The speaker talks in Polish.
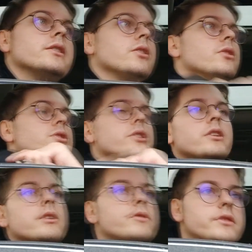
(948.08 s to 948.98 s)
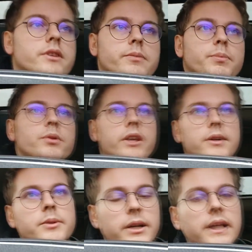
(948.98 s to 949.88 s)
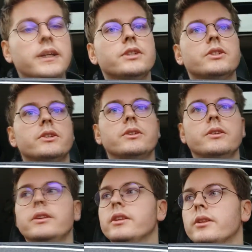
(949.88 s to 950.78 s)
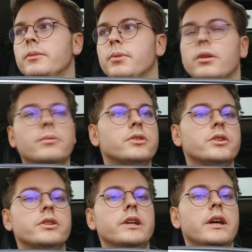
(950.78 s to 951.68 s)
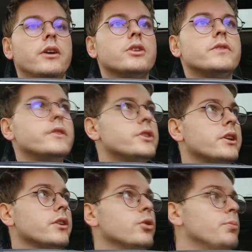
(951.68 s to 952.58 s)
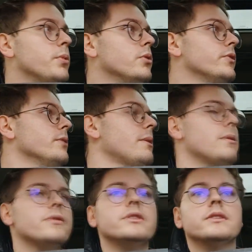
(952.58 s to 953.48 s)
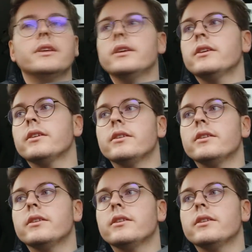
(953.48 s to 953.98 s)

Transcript: E, odnoszenia tych wszystkich pudeł, czy innych tym podobnych rzeczy. Oczywiście kubków nie mamy wszystkich,